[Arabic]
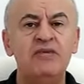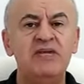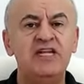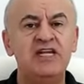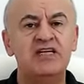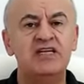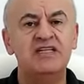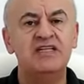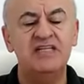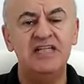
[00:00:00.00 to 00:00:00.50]

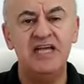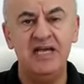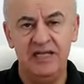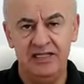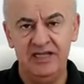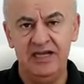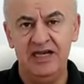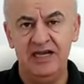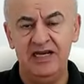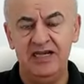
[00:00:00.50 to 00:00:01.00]

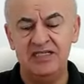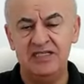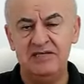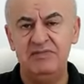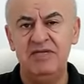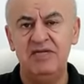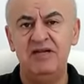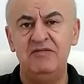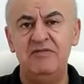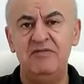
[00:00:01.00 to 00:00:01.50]
الارتداد على
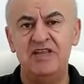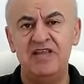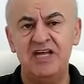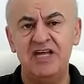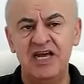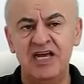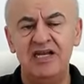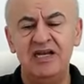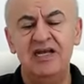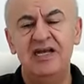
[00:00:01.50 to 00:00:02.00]
سبيل
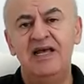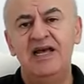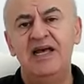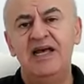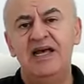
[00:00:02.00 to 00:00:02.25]
المثال